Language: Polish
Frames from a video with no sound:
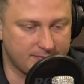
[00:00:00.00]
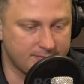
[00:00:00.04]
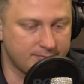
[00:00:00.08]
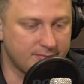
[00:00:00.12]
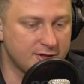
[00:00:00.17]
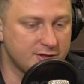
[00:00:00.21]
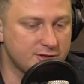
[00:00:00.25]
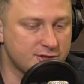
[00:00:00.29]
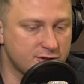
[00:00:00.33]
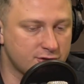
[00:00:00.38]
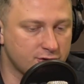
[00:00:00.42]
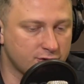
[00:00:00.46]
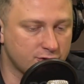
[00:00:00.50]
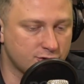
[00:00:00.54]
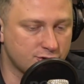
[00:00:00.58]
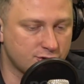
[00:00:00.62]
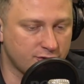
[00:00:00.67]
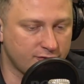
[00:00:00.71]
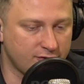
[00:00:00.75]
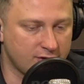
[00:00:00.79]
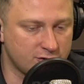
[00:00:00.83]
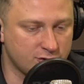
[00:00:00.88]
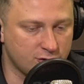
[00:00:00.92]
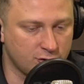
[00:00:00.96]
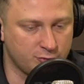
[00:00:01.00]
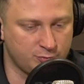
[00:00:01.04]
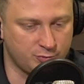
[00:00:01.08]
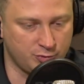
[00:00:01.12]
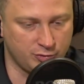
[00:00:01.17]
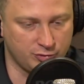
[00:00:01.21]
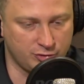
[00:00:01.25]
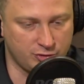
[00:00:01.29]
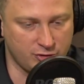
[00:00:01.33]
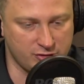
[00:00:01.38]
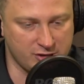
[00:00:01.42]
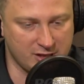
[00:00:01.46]
Będzie to kosztować od
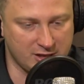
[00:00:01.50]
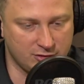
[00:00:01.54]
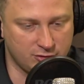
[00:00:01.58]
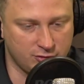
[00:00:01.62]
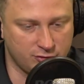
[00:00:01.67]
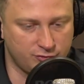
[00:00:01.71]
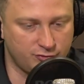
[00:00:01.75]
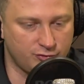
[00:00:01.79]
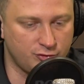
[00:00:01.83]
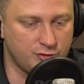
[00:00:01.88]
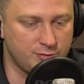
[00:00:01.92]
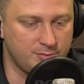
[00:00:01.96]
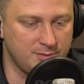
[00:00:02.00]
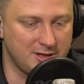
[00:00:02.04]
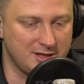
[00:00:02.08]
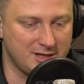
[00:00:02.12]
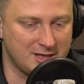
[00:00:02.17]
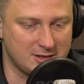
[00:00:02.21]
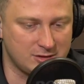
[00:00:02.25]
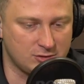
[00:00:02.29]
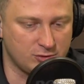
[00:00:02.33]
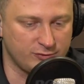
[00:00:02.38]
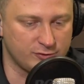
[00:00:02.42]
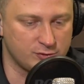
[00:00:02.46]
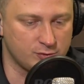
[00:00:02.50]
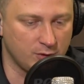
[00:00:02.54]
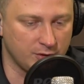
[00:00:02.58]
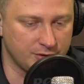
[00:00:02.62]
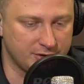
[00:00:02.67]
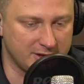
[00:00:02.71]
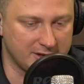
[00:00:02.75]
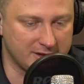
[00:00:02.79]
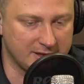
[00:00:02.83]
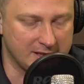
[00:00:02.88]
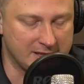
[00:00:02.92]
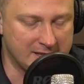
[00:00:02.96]
1,5 do 2 miliardów
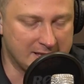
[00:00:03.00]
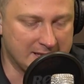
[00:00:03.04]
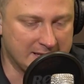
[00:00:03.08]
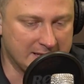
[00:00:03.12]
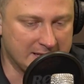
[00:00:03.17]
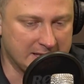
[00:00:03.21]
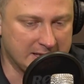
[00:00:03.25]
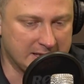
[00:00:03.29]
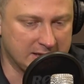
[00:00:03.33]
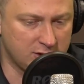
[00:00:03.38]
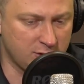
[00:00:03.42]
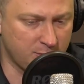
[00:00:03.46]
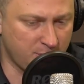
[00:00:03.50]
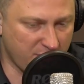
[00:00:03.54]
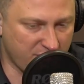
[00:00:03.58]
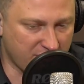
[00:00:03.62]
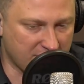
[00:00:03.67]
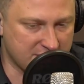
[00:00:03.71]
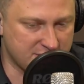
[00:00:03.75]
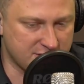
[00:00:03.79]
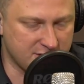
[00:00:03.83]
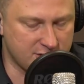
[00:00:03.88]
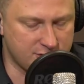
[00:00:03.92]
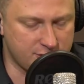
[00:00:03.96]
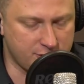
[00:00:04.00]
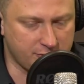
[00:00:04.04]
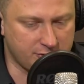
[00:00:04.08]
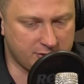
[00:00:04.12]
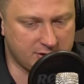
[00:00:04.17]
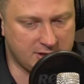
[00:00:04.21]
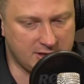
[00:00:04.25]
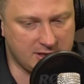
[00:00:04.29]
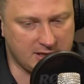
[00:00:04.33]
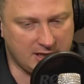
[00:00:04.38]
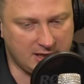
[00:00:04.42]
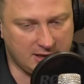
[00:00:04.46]
złotych. To poważne
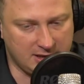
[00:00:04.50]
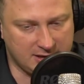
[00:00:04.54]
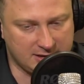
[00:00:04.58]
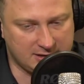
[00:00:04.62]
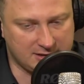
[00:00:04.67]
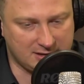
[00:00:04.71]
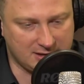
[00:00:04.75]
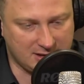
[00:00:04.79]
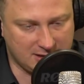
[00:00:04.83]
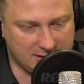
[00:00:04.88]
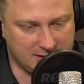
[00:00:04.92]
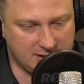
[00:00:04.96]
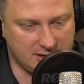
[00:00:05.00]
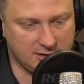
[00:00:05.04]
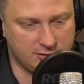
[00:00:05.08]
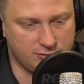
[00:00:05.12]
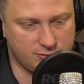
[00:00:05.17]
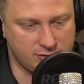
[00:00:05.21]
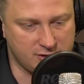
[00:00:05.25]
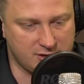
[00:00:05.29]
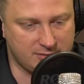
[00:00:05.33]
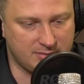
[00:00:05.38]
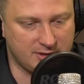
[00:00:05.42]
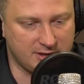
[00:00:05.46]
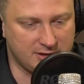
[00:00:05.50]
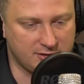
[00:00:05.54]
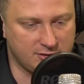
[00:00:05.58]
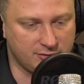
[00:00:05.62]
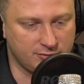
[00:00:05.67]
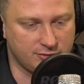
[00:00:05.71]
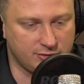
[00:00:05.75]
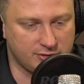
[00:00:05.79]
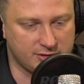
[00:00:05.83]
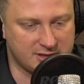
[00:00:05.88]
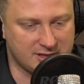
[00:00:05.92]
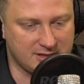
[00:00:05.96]
środki, ale takie, które
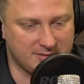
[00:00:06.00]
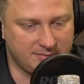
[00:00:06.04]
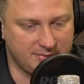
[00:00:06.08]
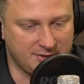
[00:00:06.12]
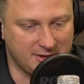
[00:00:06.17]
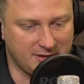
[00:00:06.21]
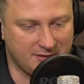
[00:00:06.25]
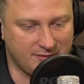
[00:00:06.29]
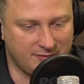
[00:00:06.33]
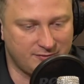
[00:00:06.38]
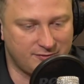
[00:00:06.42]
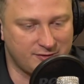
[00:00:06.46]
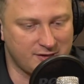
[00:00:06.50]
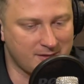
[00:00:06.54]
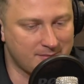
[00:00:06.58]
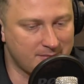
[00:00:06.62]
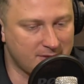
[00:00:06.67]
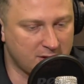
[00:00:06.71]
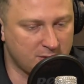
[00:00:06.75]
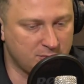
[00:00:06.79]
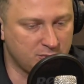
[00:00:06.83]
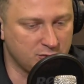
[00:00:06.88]
będą dostępne w ramach